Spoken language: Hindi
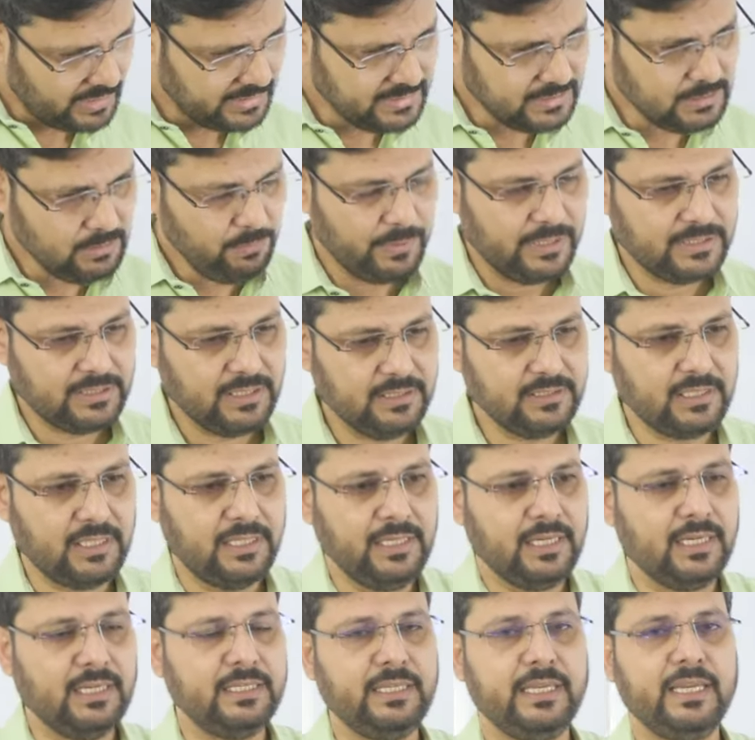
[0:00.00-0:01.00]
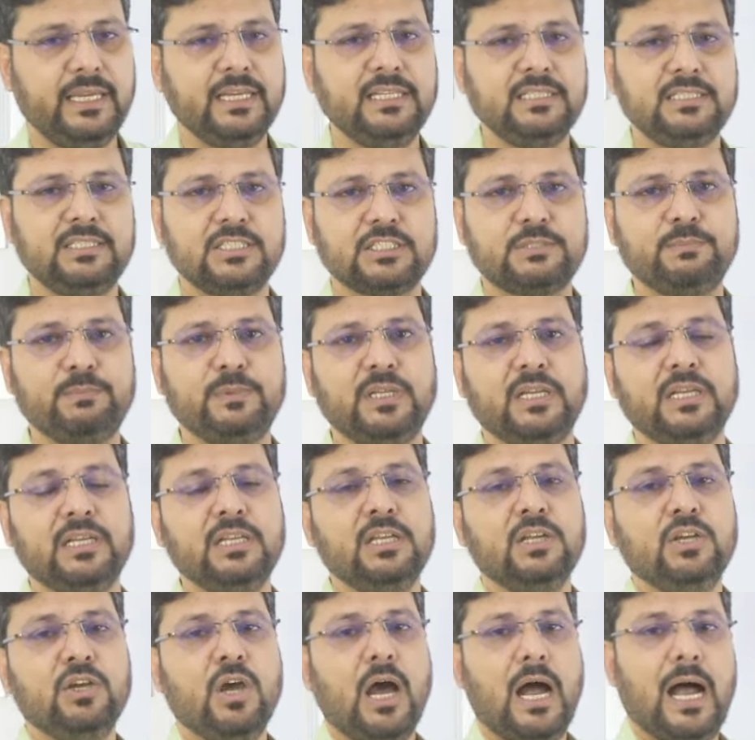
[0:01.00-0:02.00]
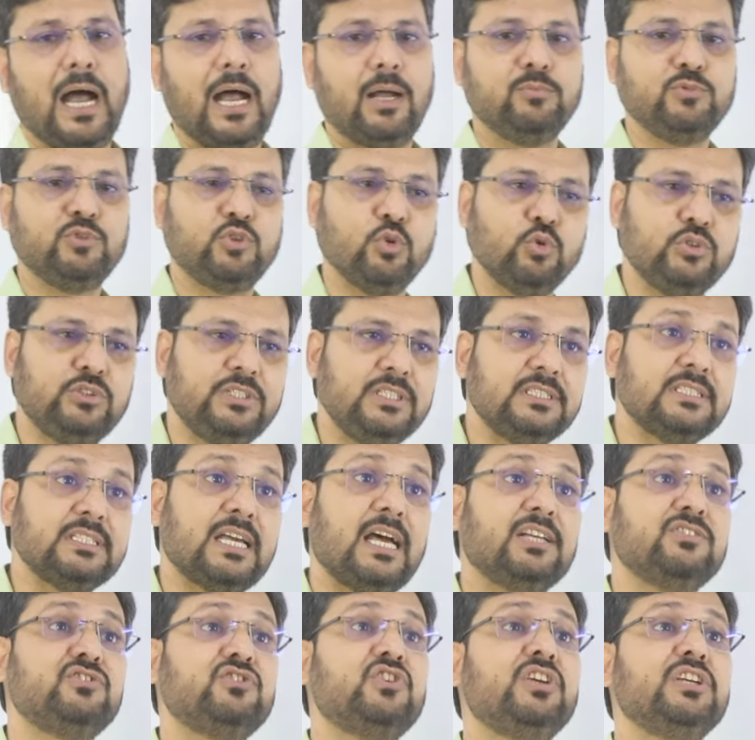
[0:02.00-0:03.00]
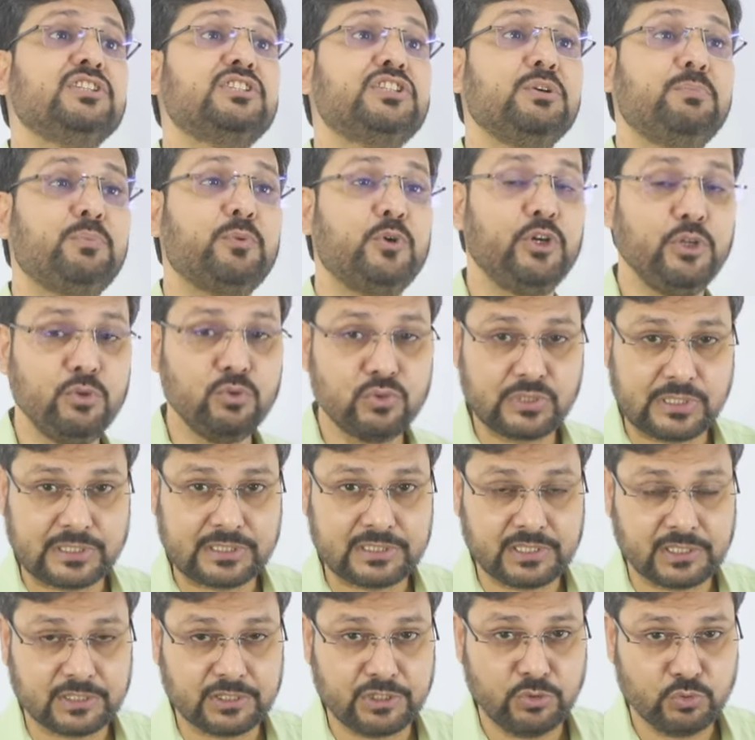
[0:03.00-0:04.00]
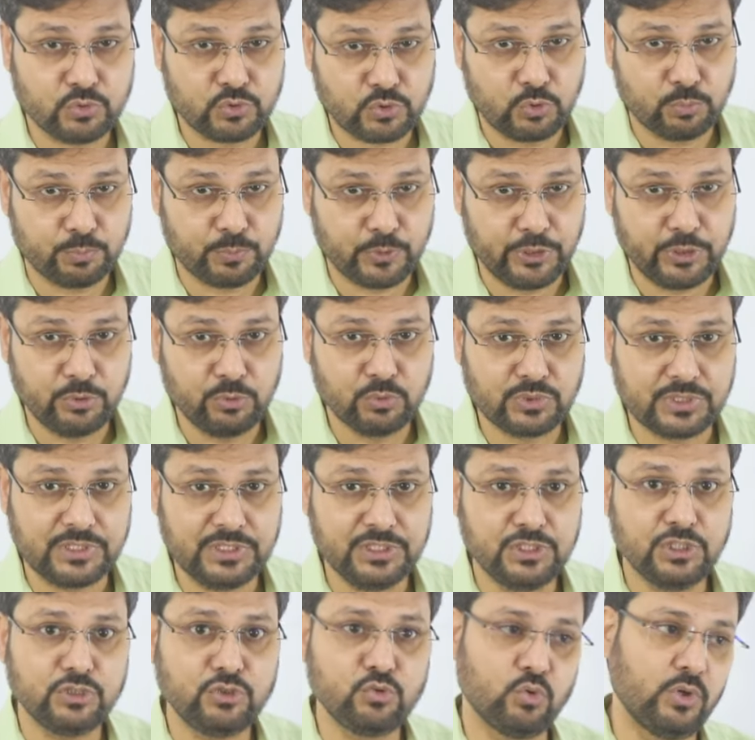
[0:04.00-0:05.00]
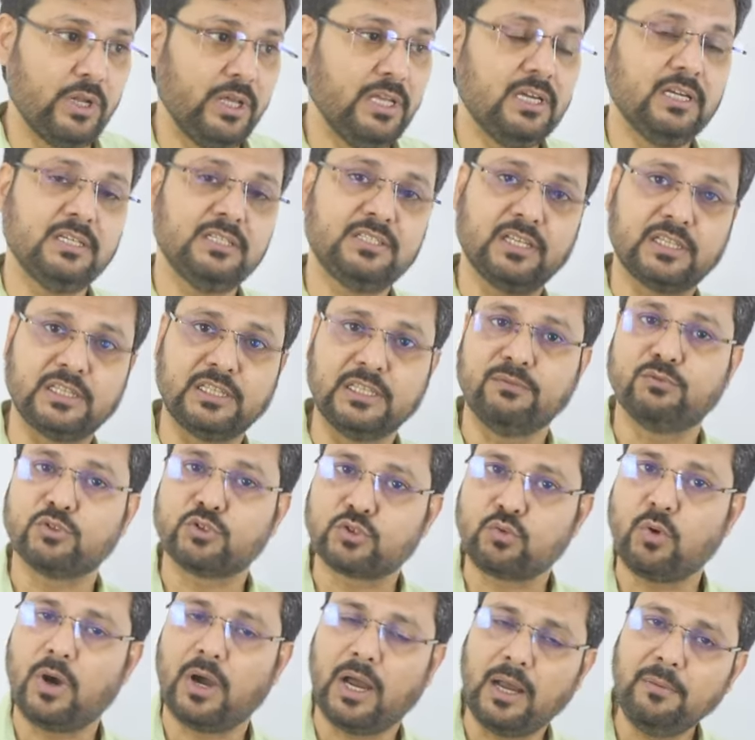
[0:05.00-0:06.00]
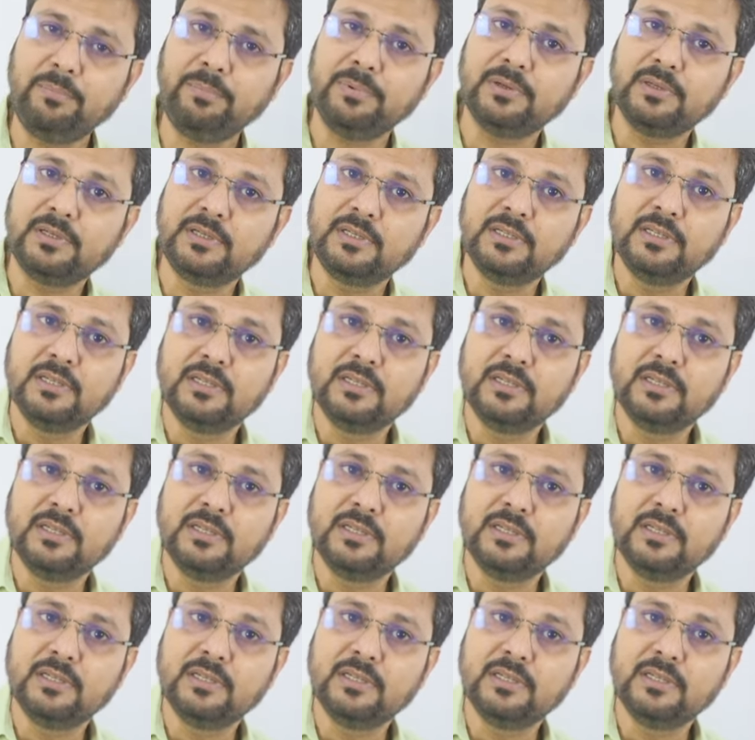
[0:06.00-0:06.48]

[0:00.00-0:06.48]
इससे बेहतर तरीका यह है कि जिसमें आप जो चीज़ अच्छे से प्रोड्यूस कर सकते हैं उसको प्रोड्यूस कीजिए जो नहीं कर सकते उसको आप